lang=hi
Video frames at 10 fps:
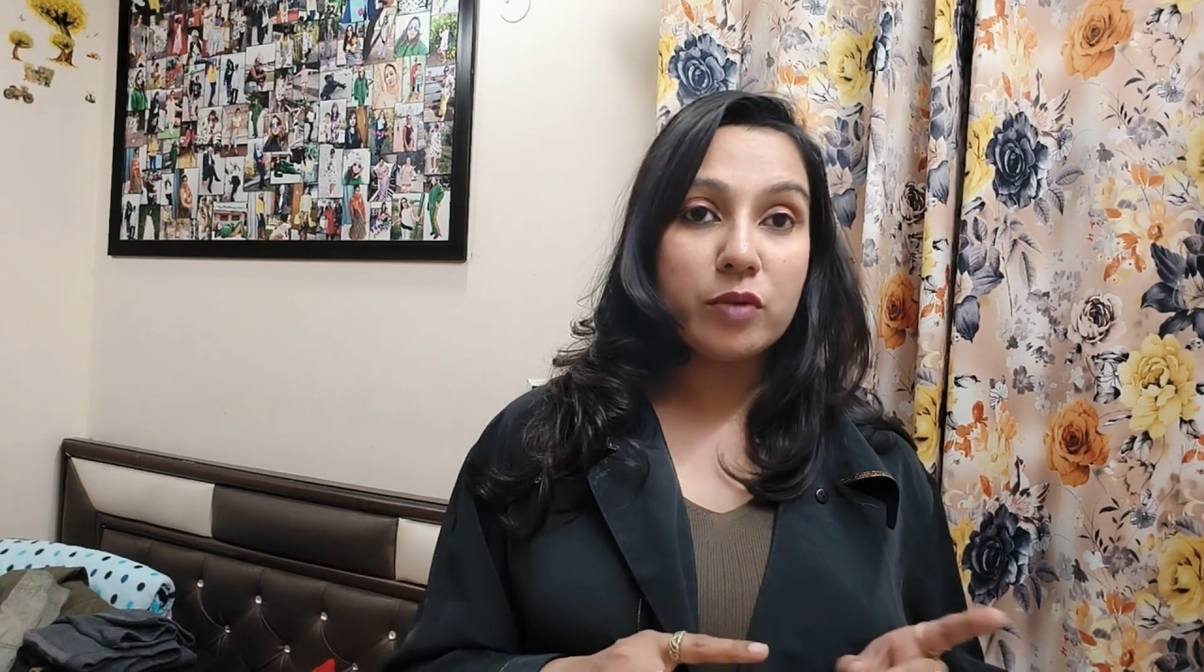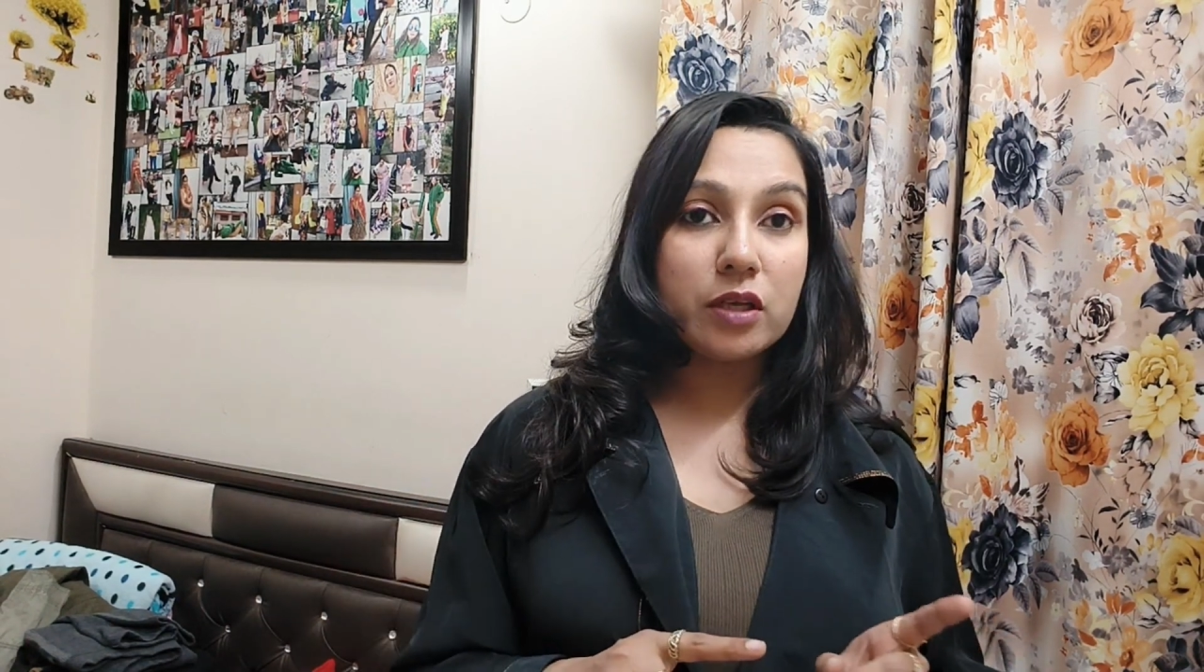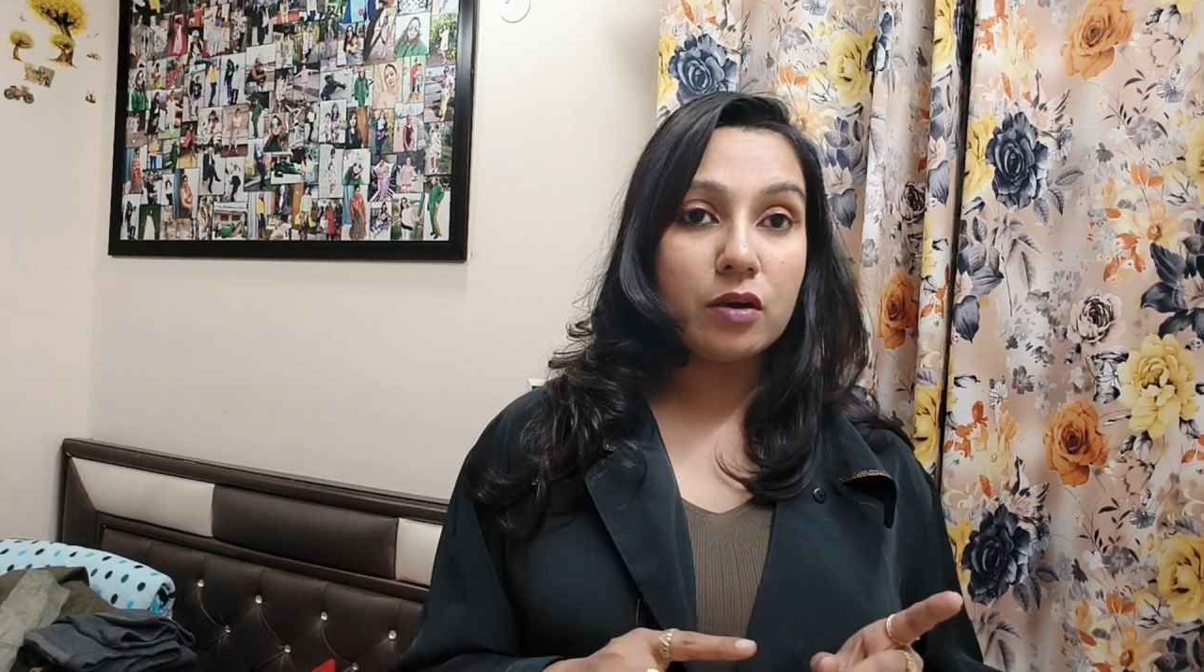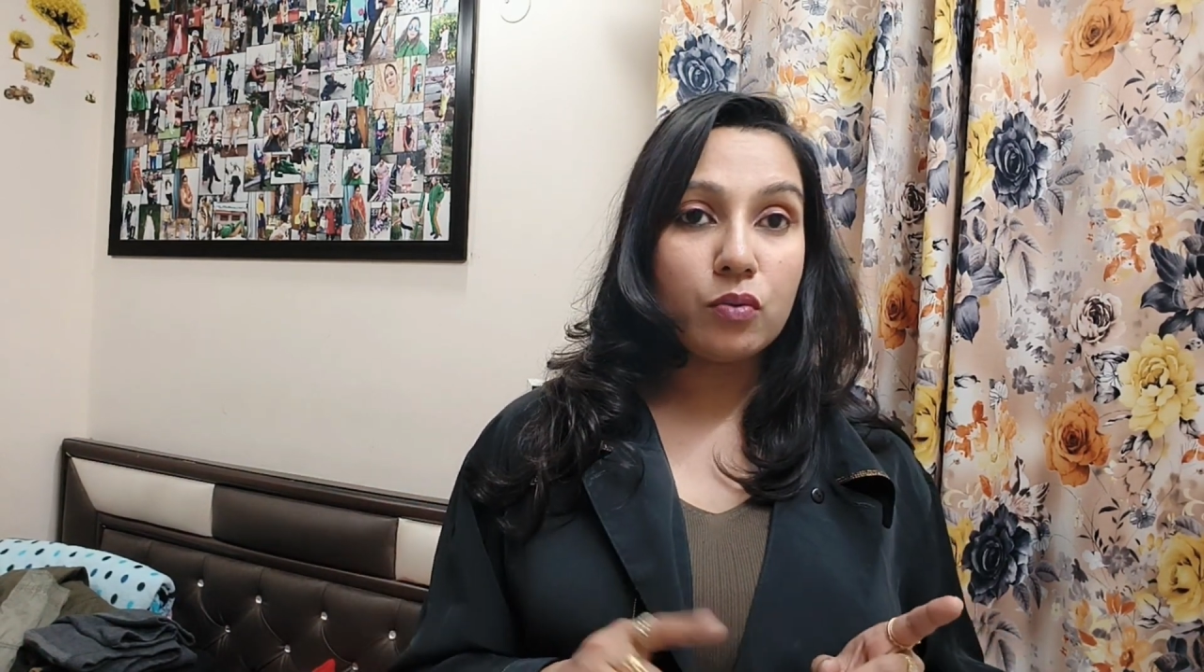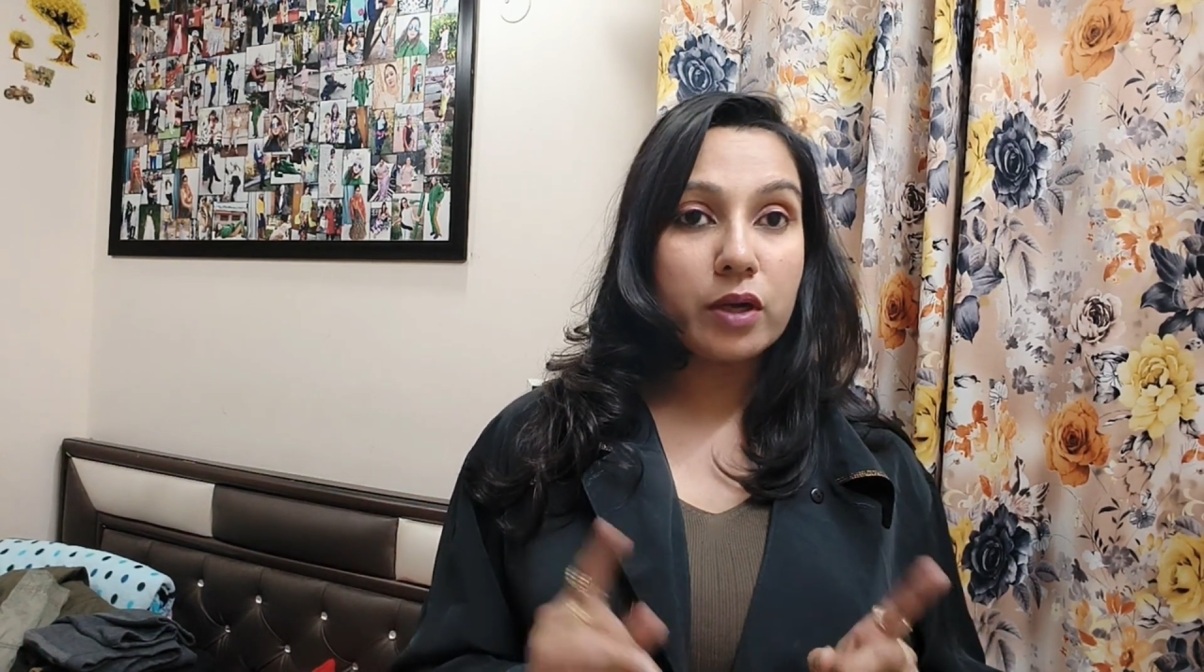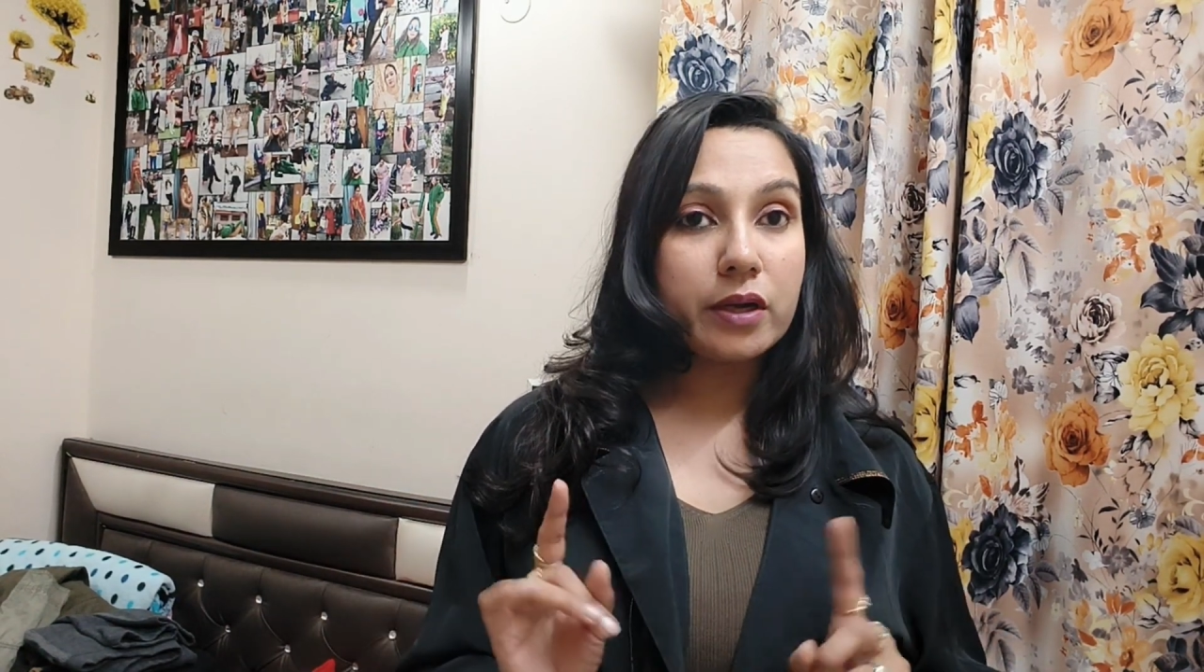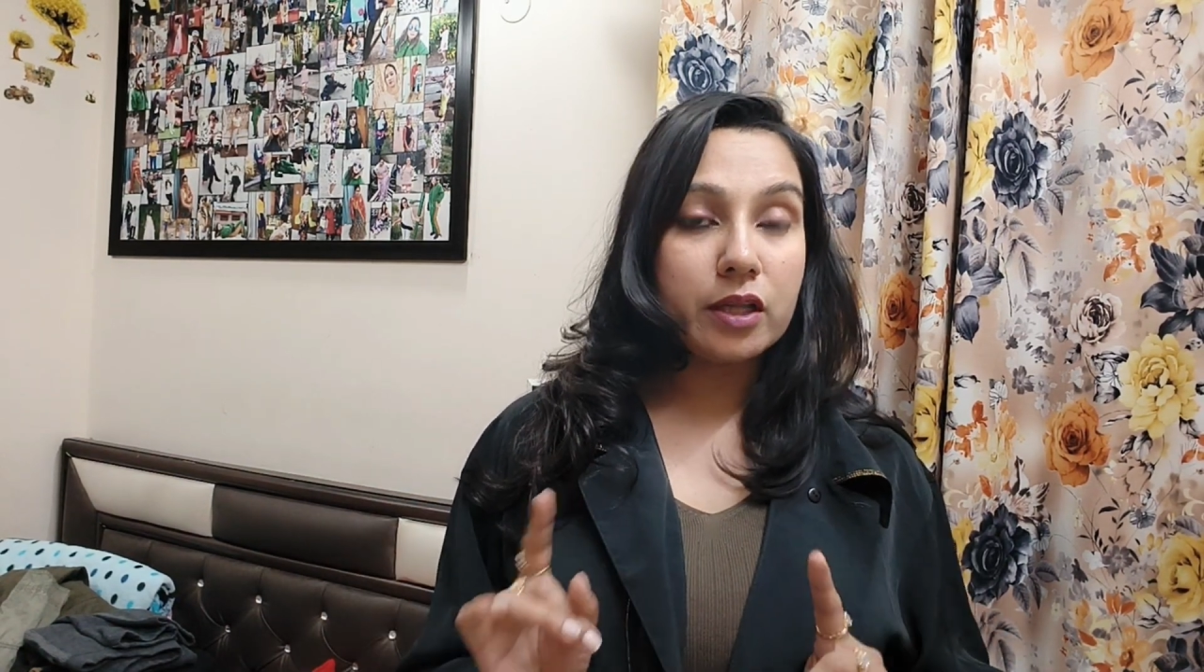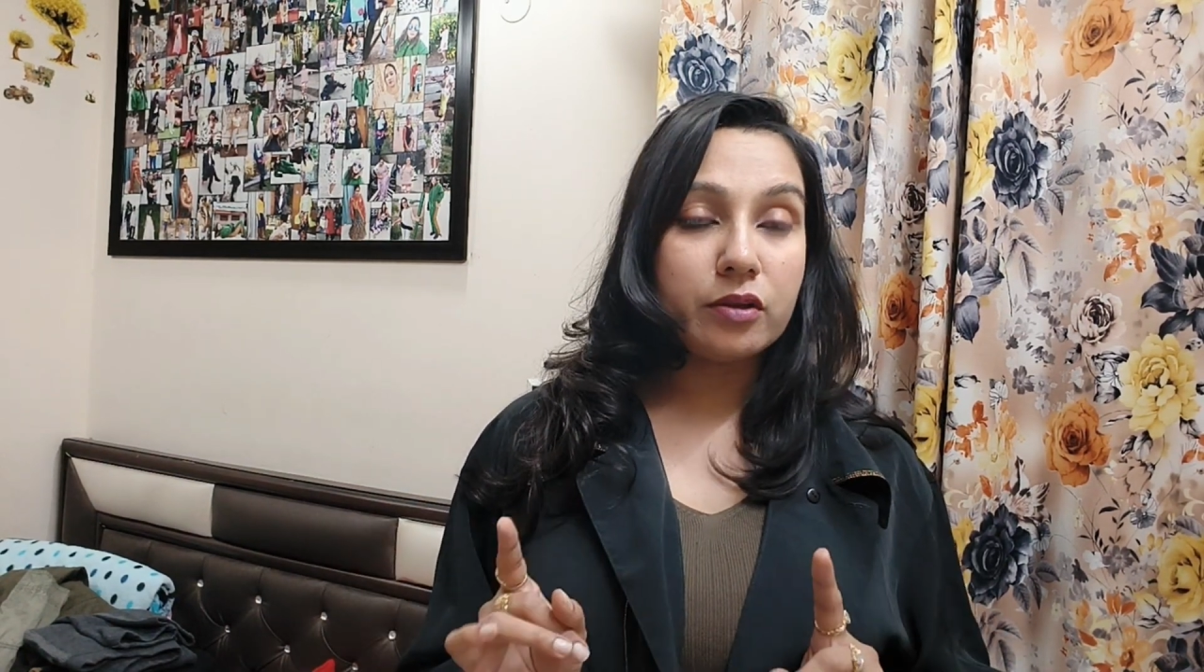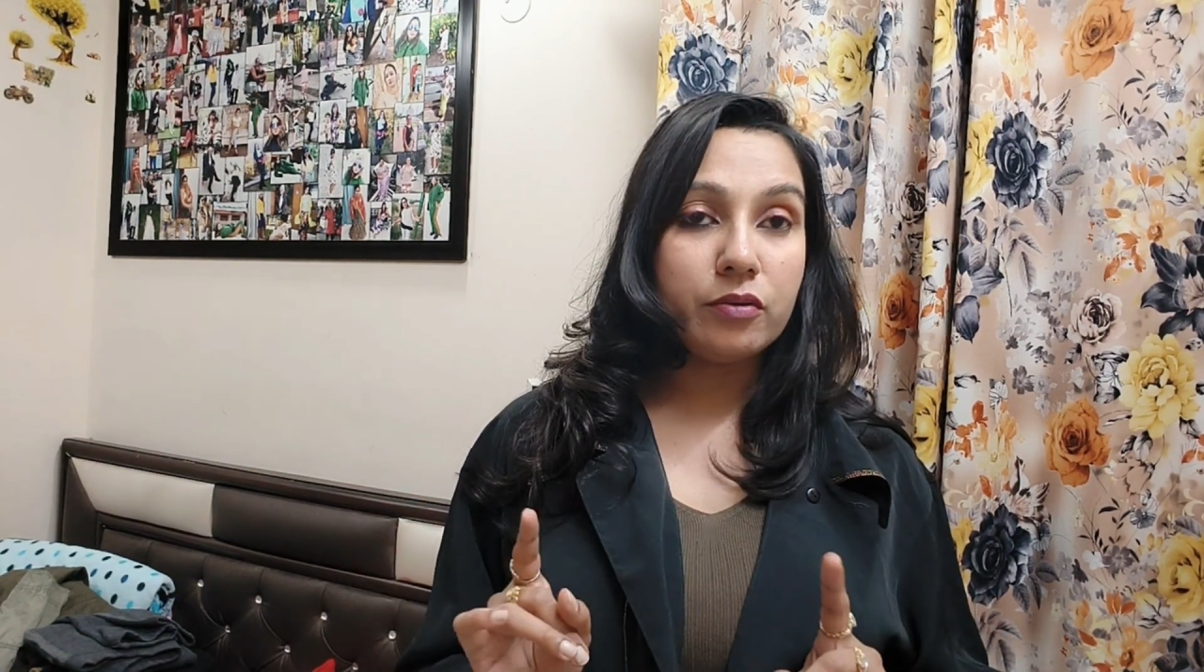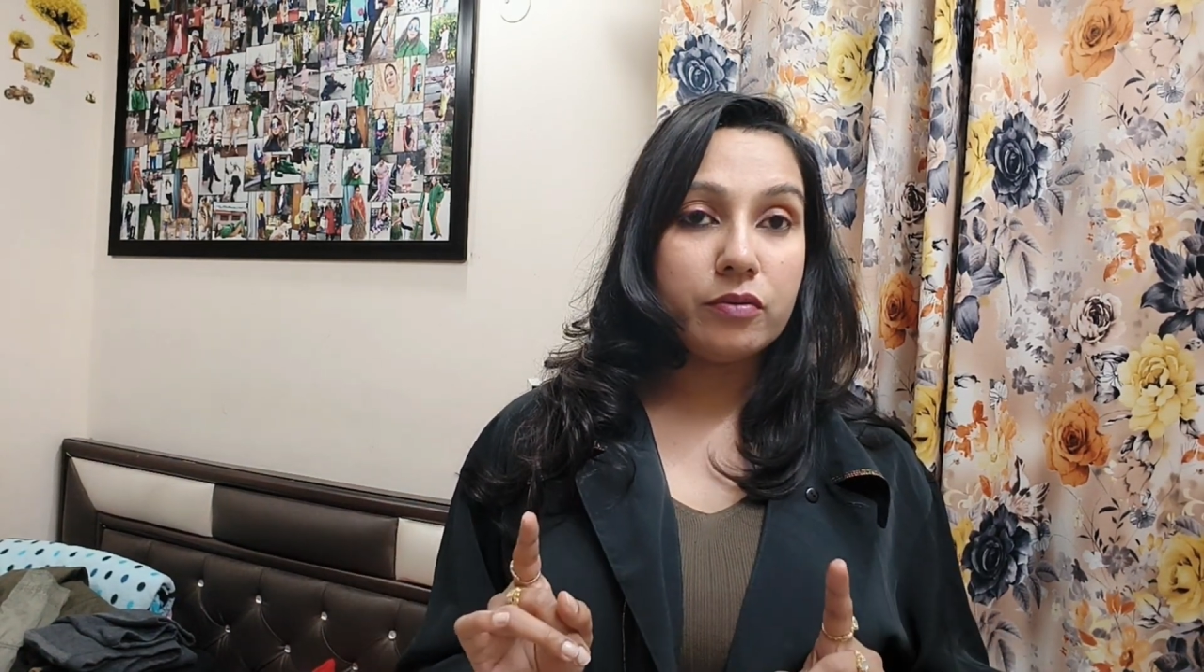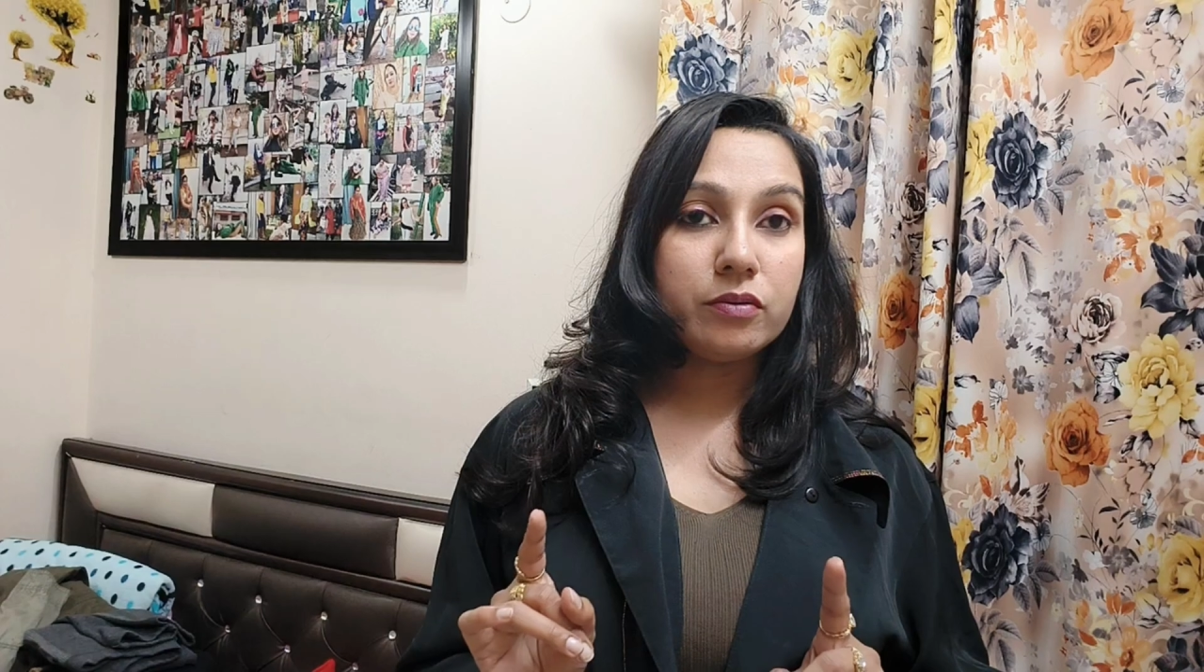दिखाऊँ क्या कहते हो